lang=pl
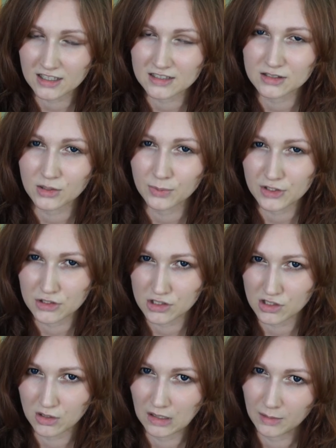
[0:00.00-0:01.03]
raz
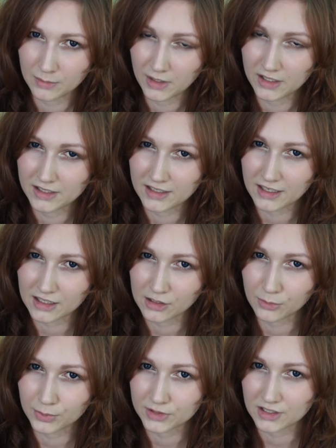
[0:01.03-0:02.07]
obejrzałam e,
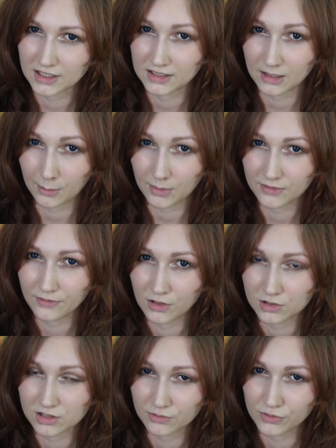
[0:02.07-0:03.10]
Harry'ego Pottera i Kamień
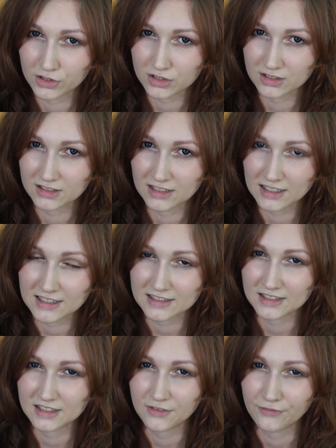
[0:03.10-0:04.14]
Filozoficzny na
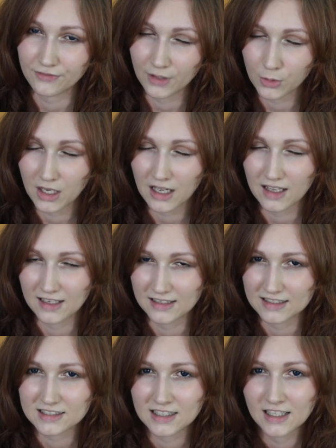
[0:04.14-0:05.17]
kasecie
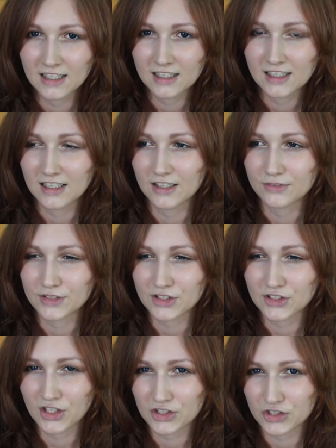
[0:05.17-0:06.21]
VHS. E,
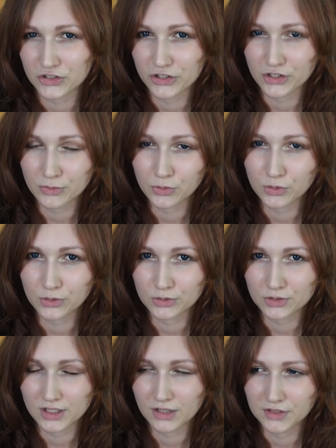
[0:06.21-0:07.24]
wtedy jeszcze nie
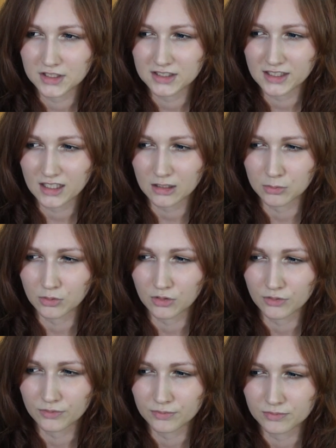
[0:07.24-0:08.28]
było DVD
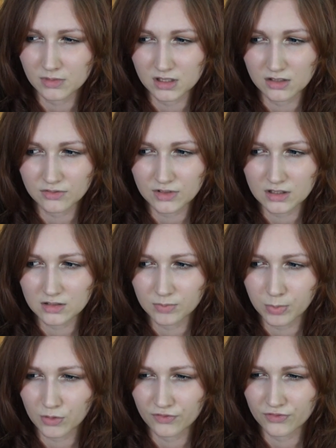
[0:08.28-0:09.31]
albo DVD
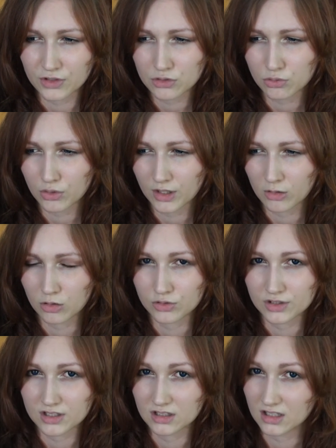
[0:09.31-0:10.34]
wyszło
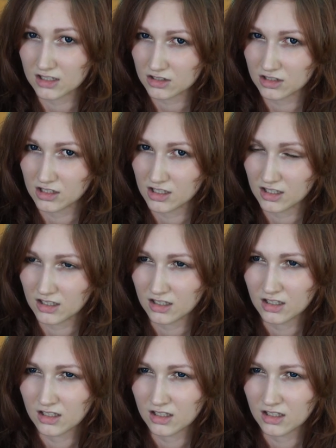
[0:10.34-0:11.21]
jakoś znacznie